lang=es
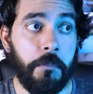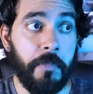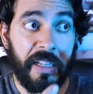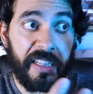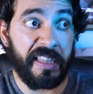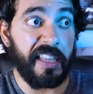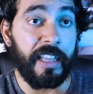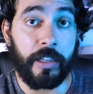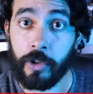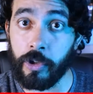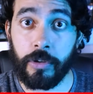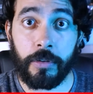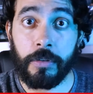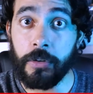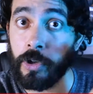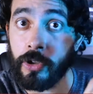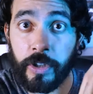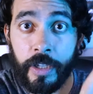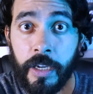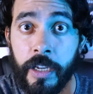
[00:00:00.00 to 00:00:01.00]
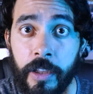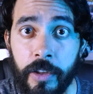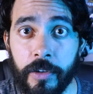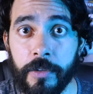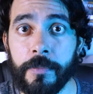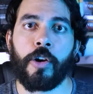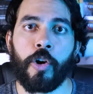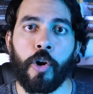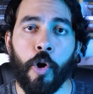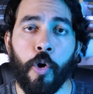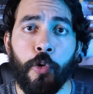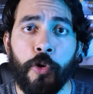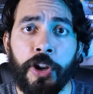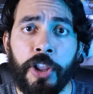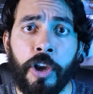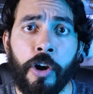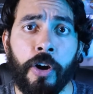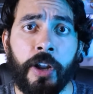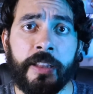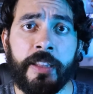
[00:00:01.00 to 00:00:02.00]
vendiendo contenido. Lo
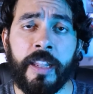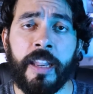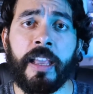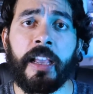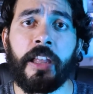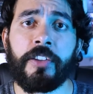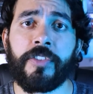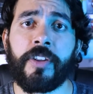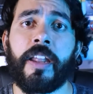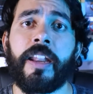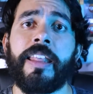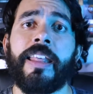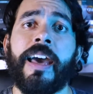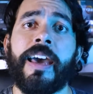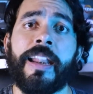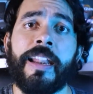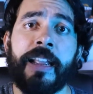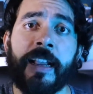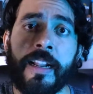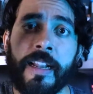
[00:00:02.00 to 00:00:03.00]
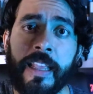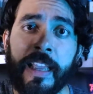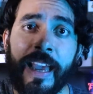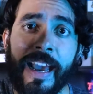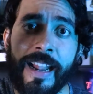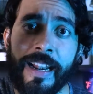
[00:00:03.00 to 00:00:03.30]
único que tienes que hacer es darle clic